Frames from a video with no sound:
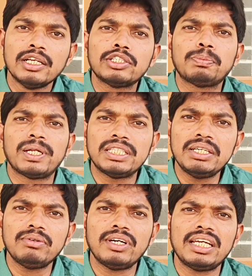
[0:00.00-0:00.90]
సో ప్రతి
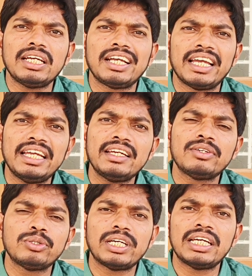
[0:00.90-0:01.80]
ఒక్కరికి కెరియర్
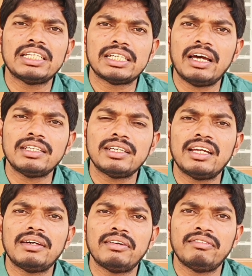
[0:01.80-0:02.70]
గ్రోత్ అనేది చాలా
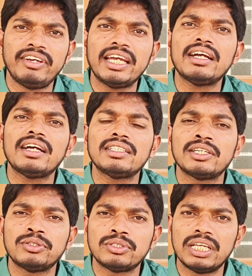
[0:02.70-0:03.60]
చాలా వేగంగా
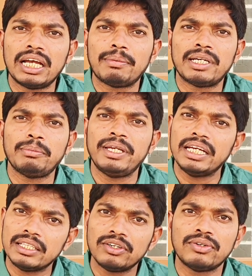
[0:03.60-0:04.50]
జరుగుతుంది కాబట్టి మీ
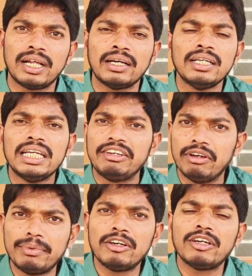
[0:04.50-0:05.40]
అందరూ కూడా ఈ
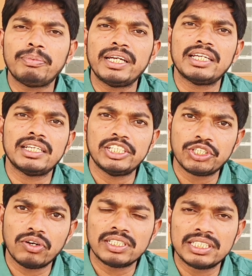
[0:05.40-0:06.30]
వెబ్ డెవలప్మెంట్ అయితే
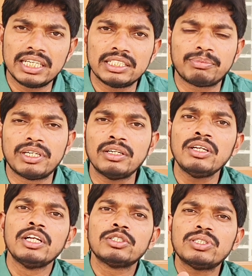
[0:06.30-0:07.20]
ఎంచుకోవాల్సిందిగా చెప్తున్నాను
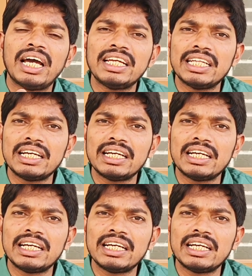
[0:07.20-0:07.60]
సో దానికి